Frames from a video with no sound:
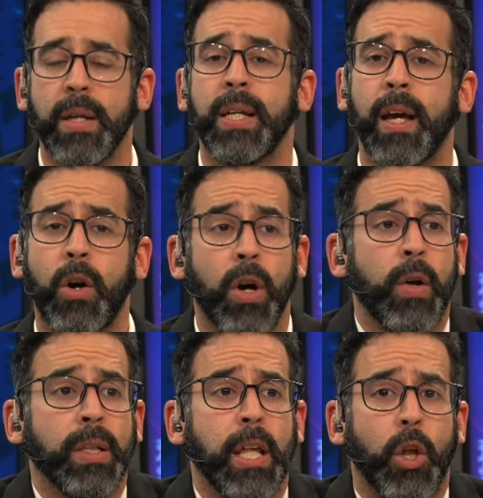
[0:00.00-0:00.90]
Se quejó que
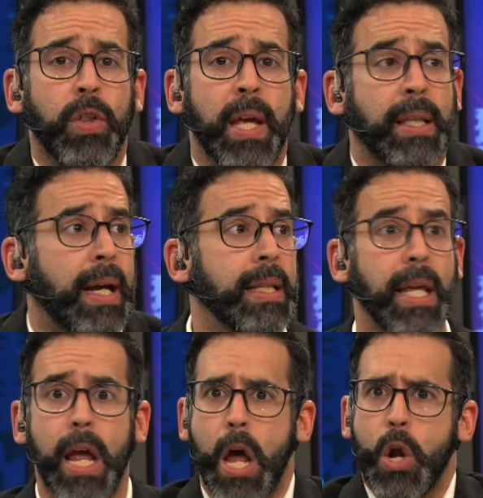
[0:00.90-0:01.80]
durante dos días esta
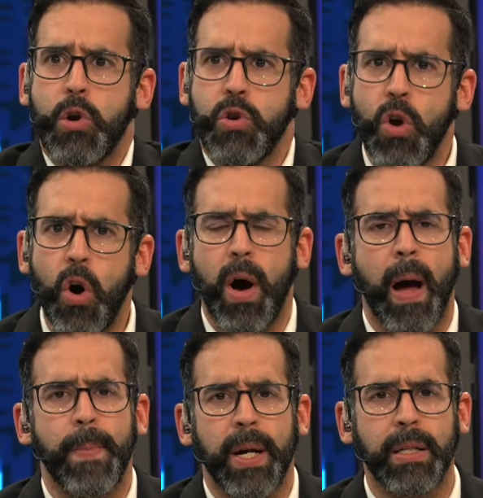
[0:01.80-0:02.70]
gente no
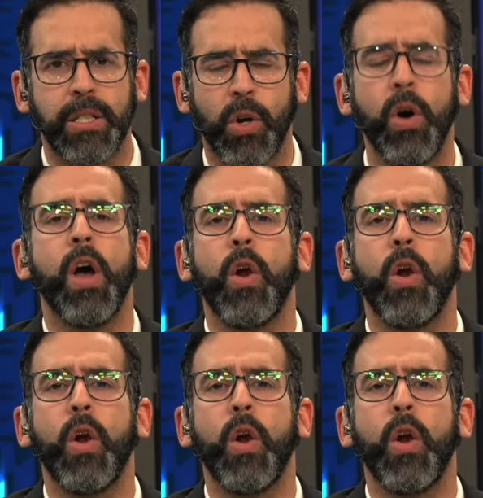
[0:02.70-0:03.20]
apareció,